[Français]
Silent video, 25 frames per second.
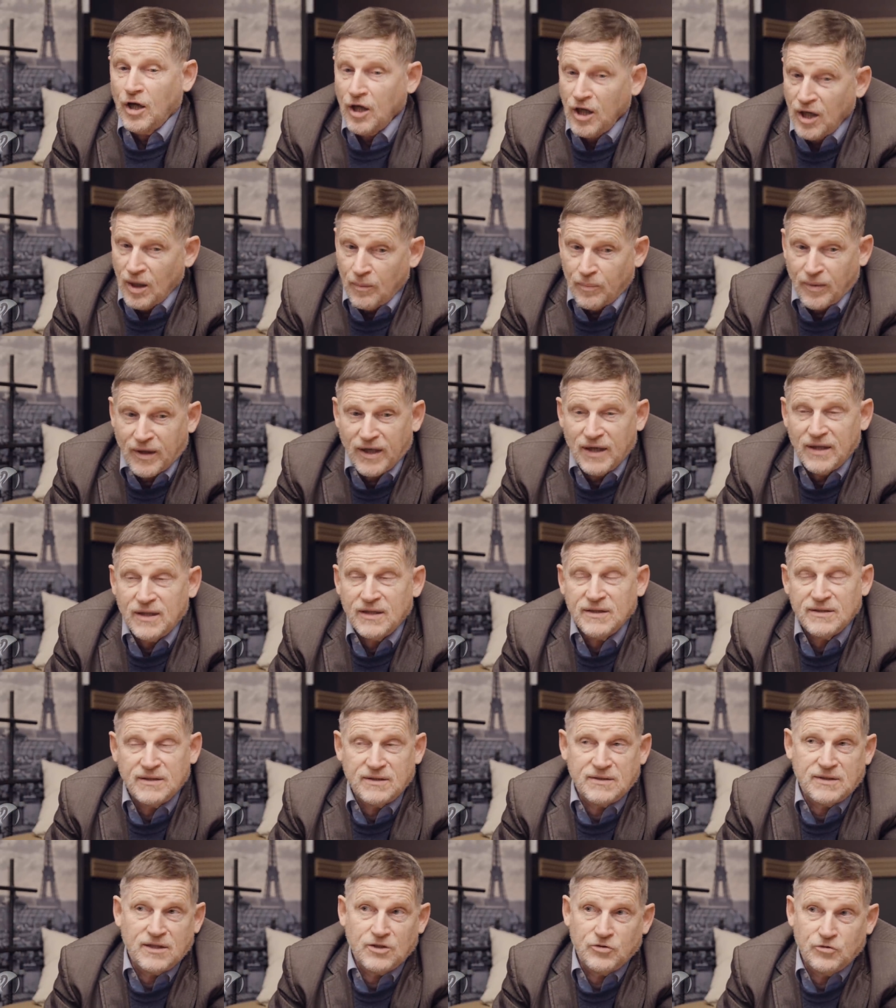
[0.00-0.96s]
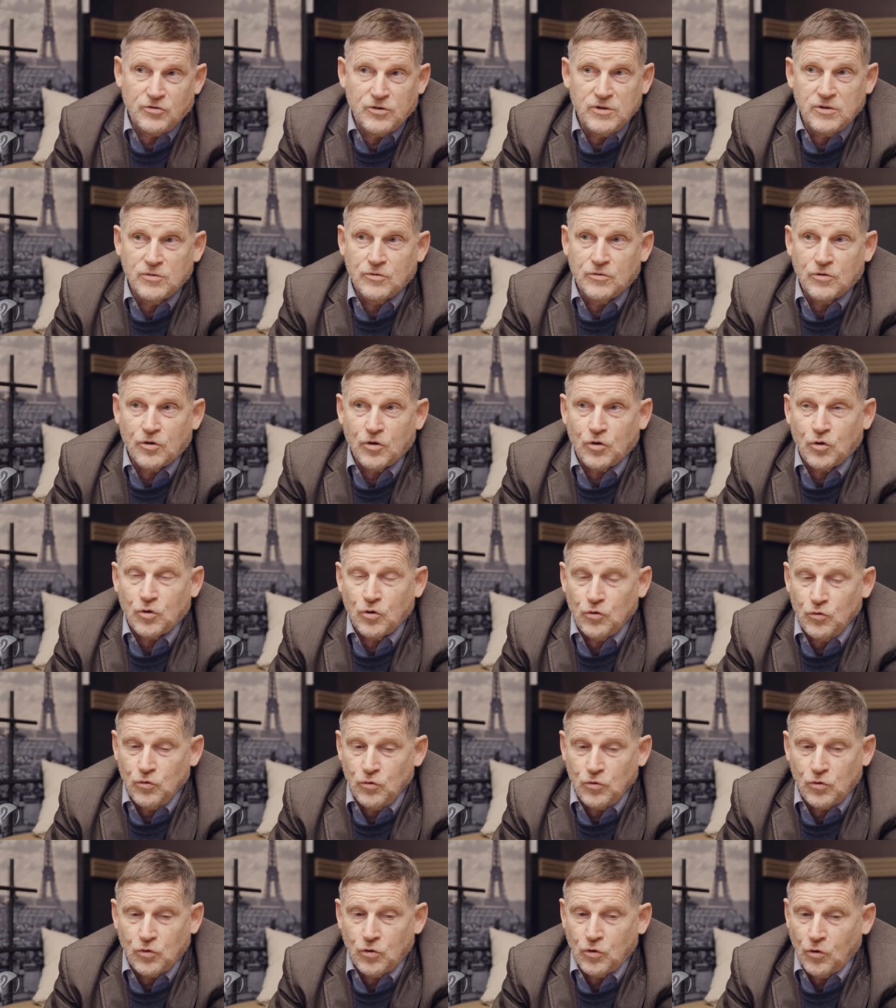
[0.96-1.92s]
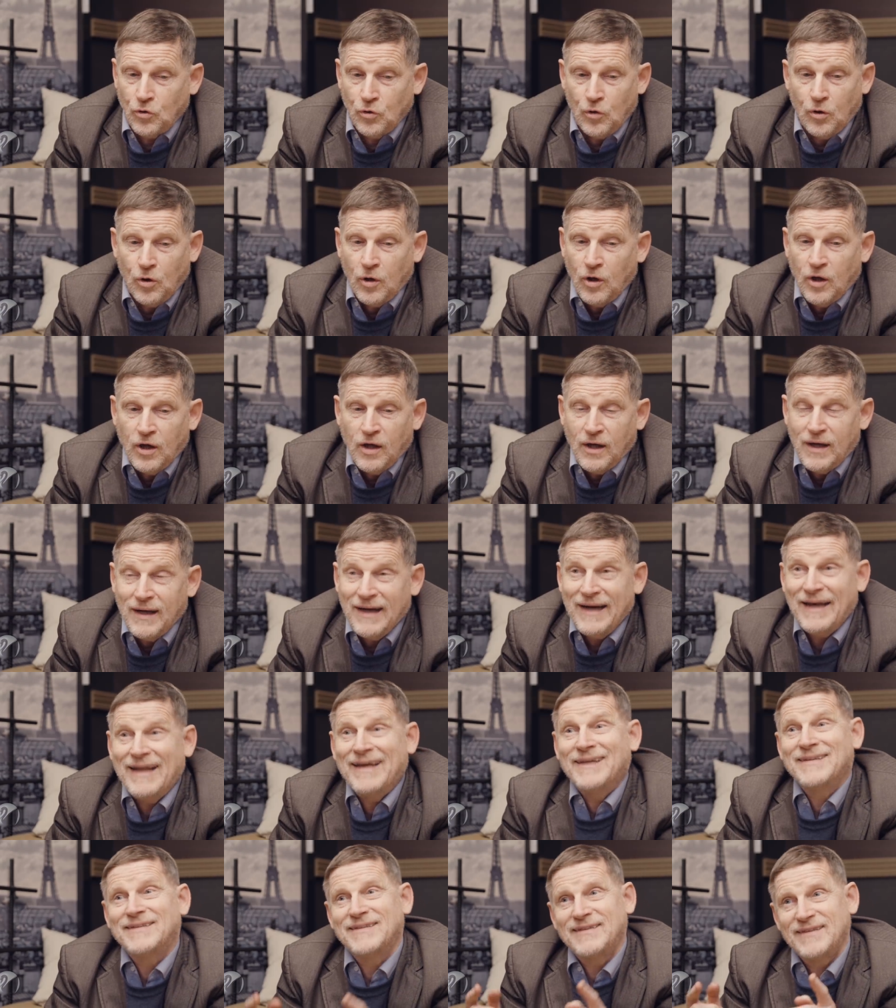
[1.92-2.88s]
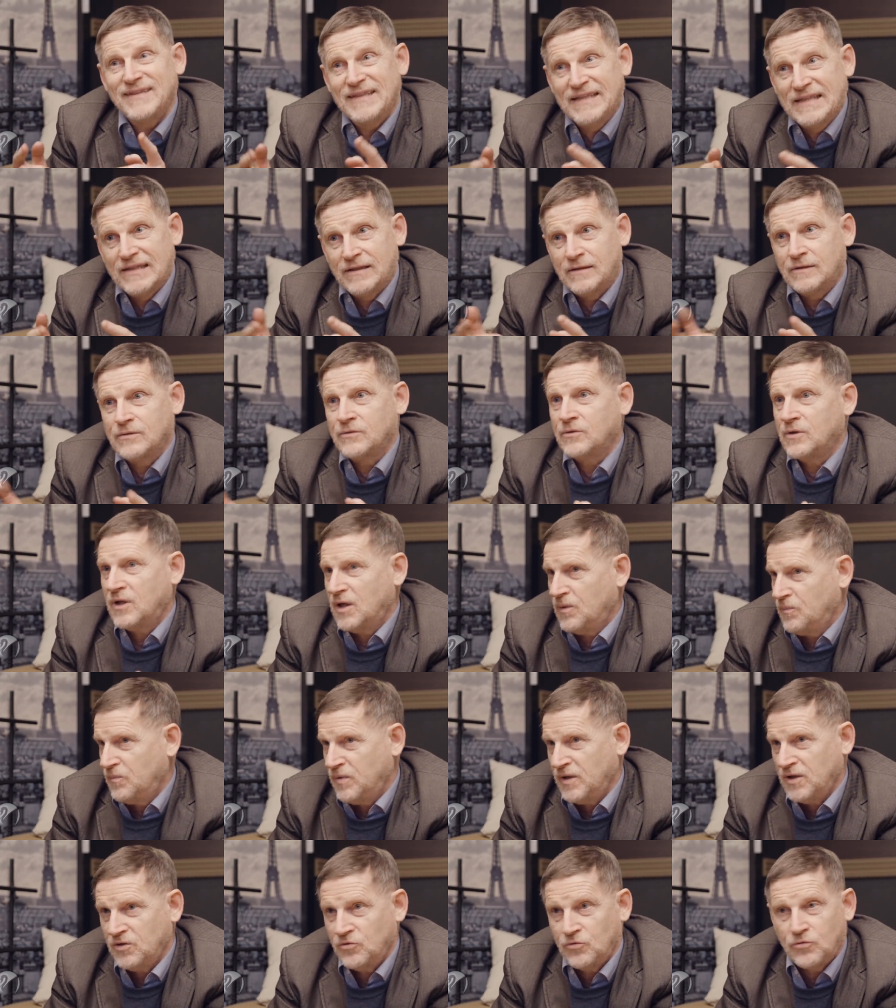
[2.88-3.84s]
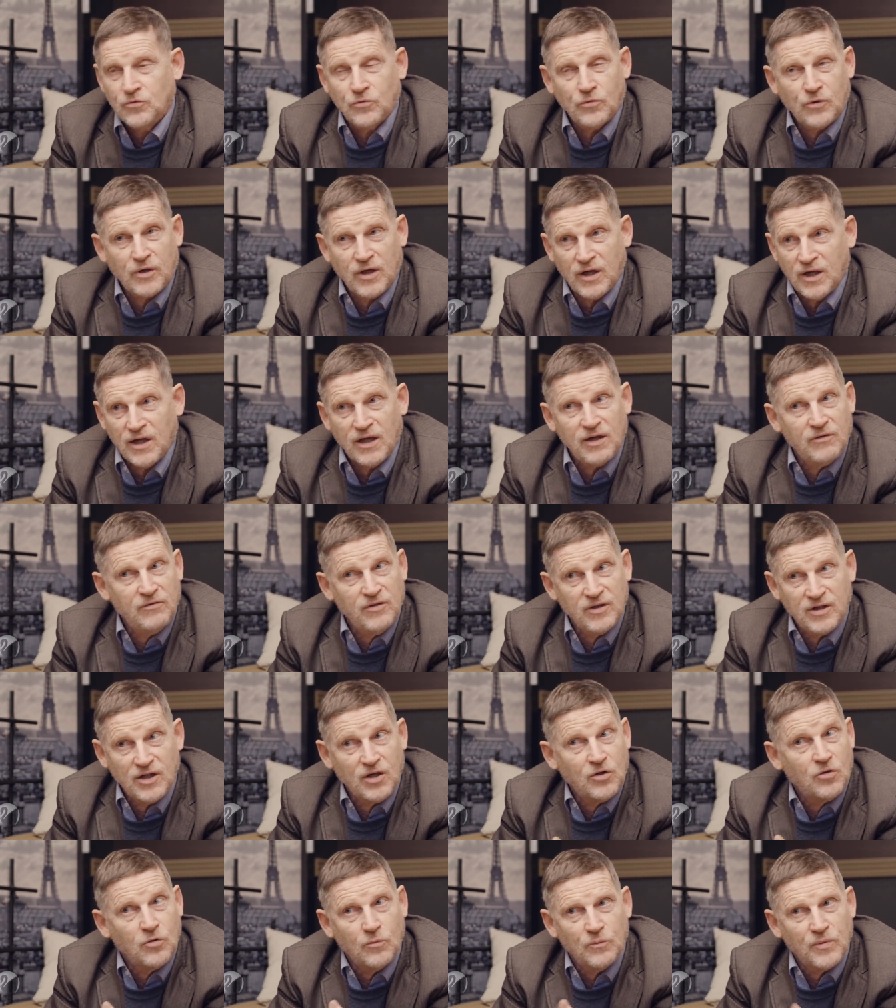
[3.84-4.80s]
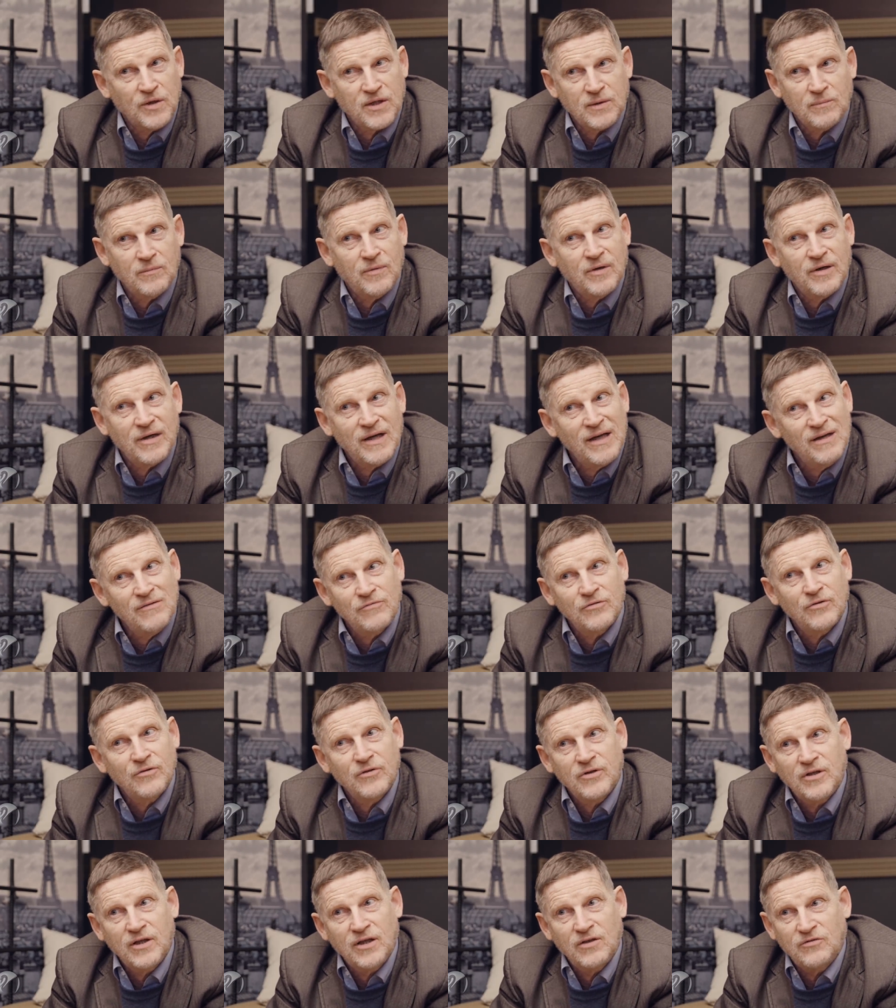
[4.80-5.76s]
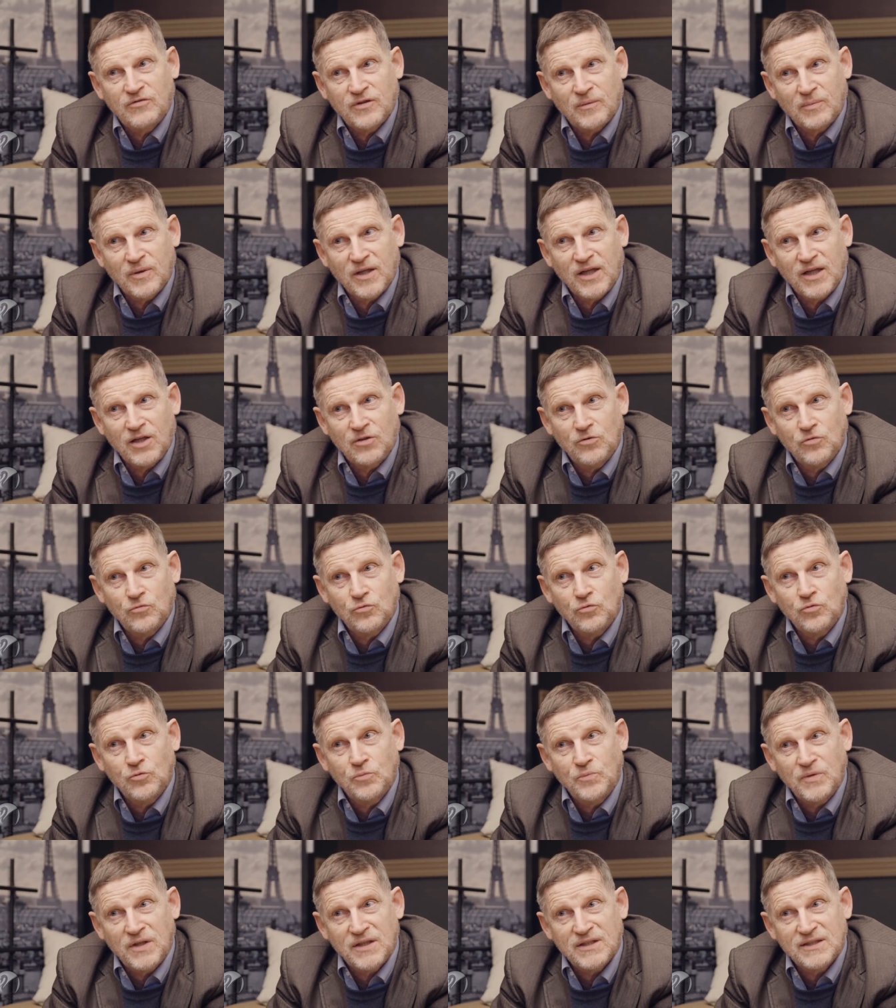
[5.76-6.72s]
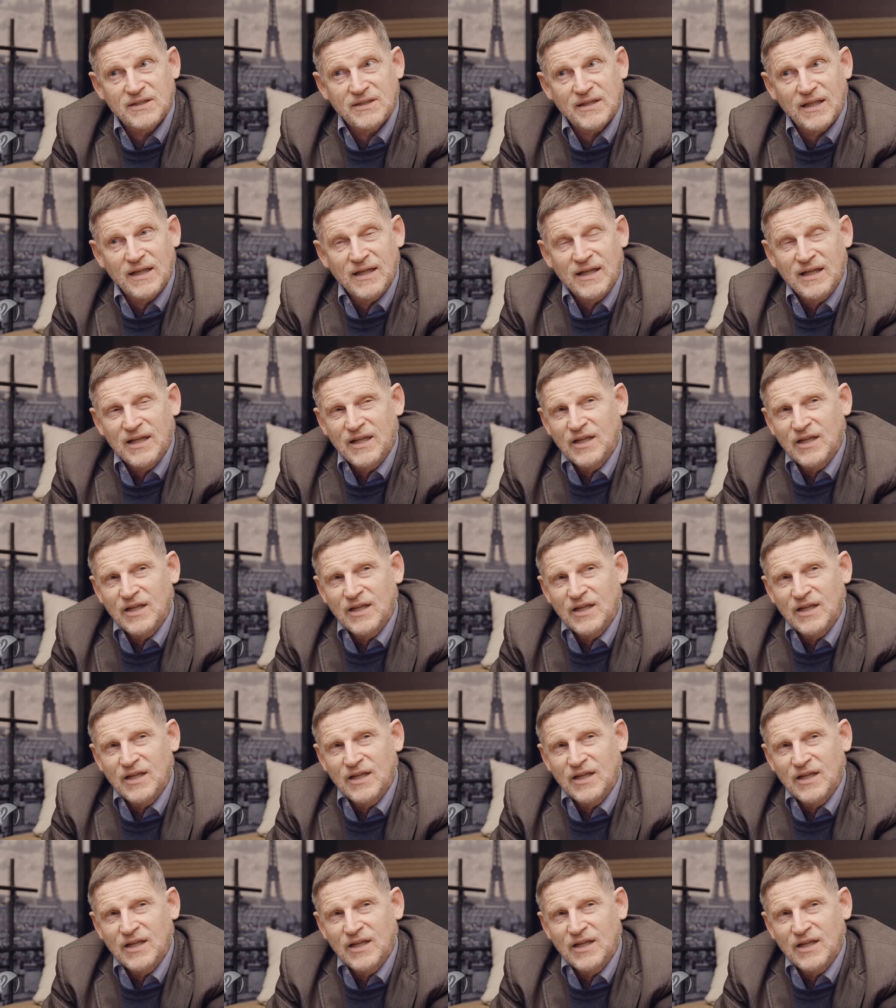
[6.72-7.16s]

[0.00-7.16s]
Et après, les États-Unis ont reconnu que l'incident de la baie du Tonkin avait été complètement inventé et fabriqué de toutes pièces.